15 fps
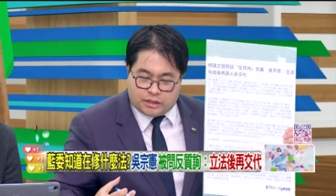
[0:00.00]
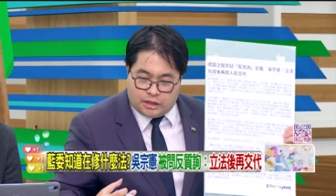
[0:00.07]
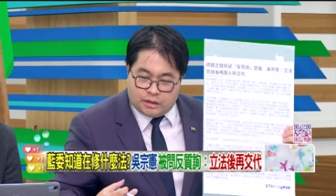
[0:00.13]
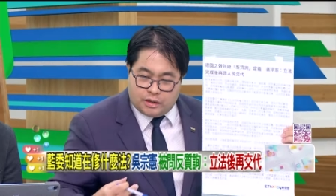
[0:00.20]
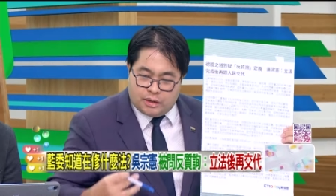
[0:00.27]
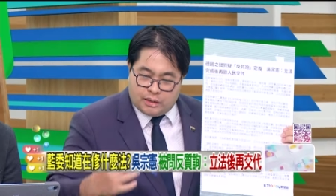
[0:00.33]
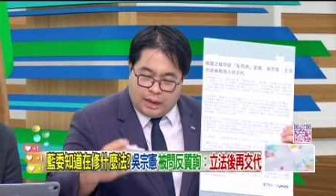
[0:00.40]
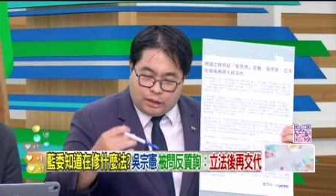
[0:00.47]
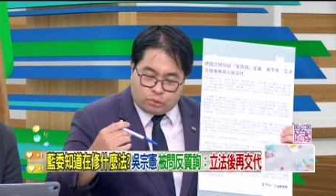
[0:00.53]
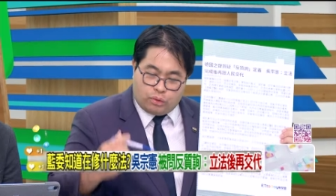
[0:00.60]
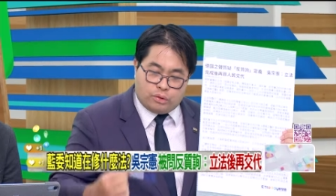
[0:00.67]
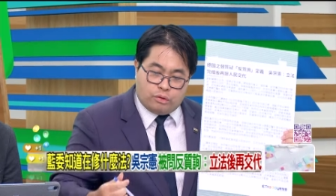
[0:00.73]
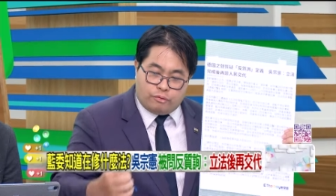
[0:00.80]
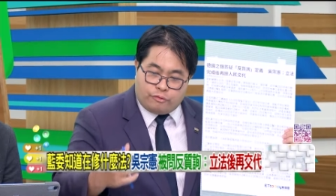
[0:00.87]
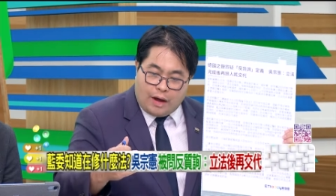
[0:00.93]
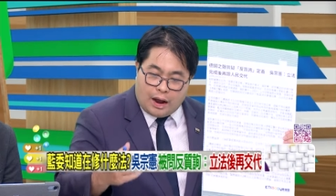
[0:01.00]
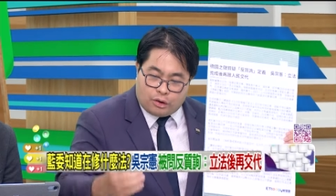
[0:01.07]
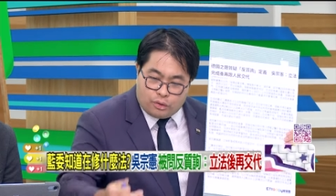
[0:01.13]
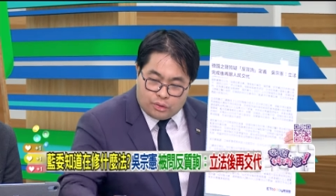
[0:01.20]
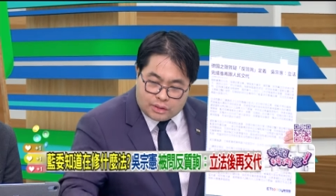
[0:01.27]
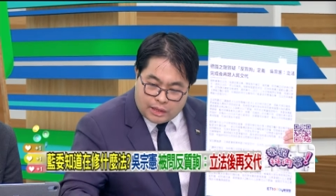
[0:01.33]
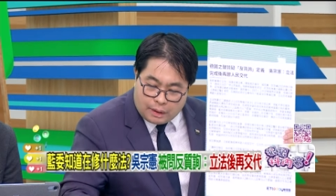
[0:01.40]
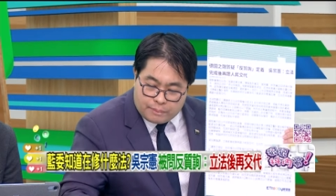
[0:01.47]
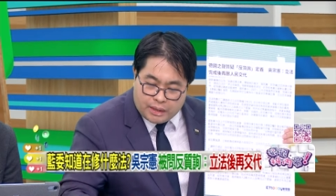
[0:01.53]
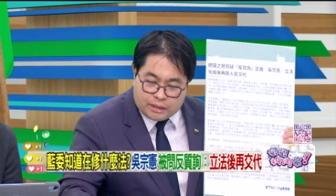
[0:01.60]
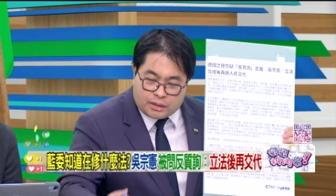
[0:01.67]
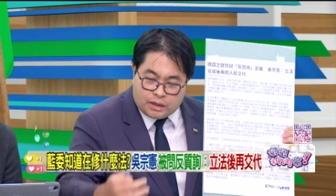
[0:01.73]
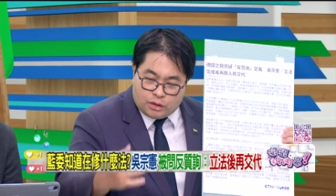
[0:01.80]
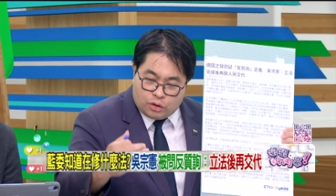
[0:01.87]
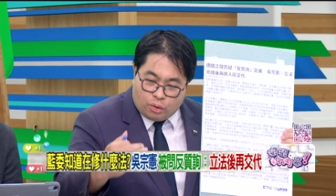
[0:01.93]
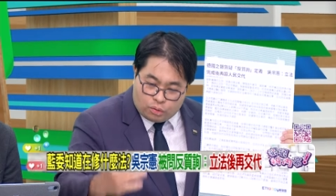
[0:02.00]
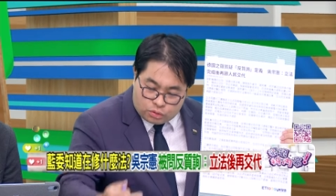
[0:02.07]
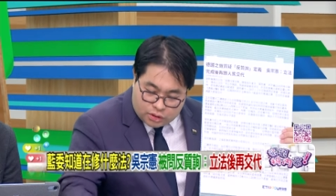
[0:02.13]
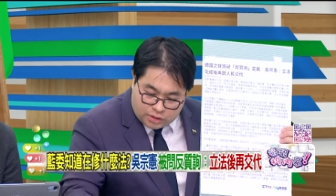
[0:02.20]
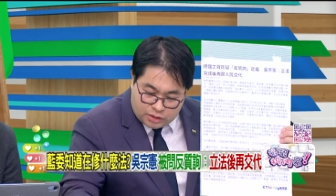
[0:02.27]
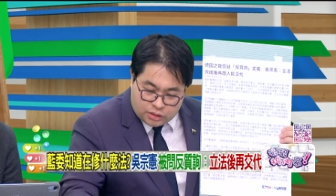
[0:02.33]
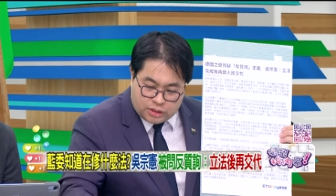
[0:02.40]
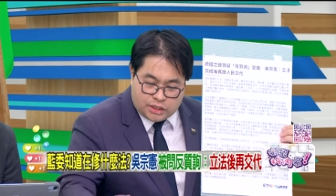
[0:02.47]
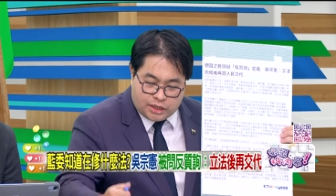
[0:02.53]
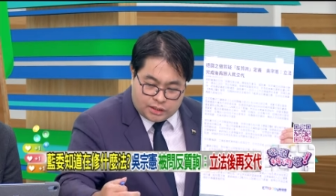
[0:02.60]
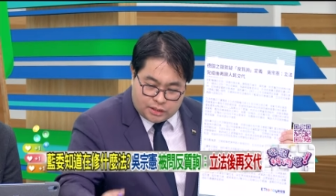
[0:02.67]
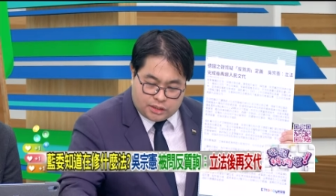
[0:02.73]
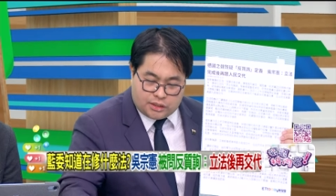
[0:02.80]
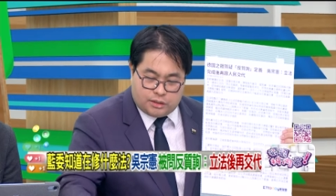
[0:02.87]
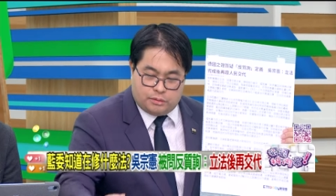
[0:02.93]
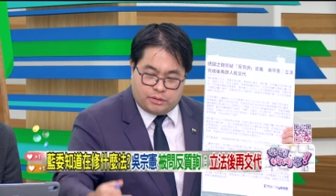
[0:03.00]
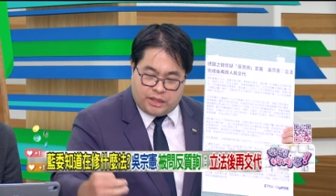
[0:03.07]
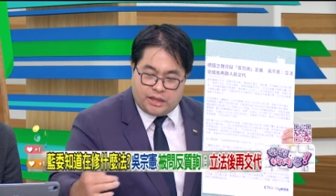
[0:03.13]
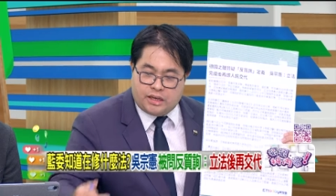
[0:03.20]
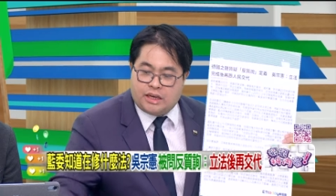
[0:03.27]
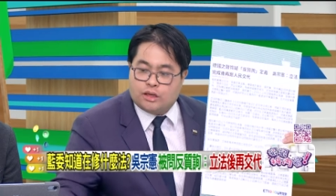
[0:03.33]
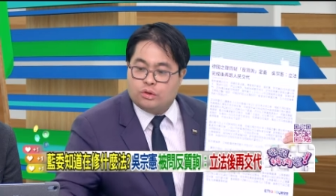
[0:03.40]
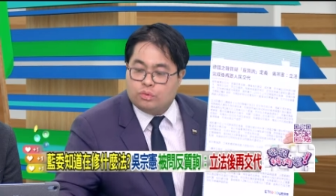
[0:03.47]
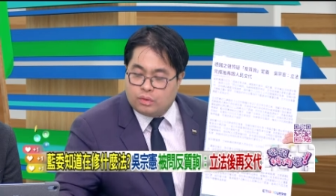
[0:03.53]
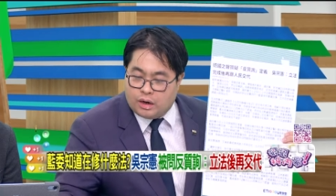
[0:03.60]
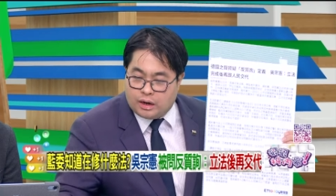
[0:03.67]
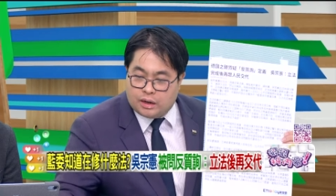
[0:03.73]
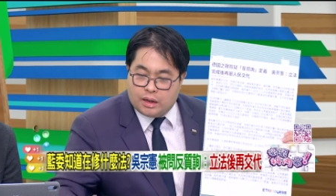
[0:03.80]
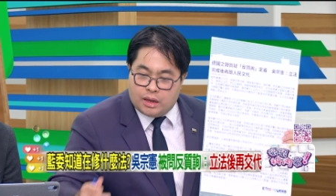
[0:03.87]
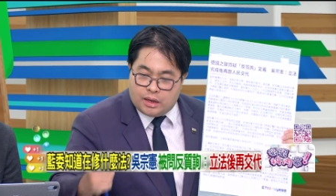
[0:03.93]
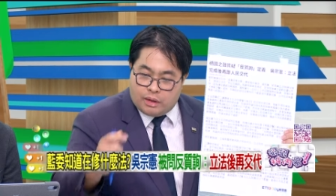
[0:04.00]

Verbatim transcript: 的，他对于法律上面的用字遣词、定义如何、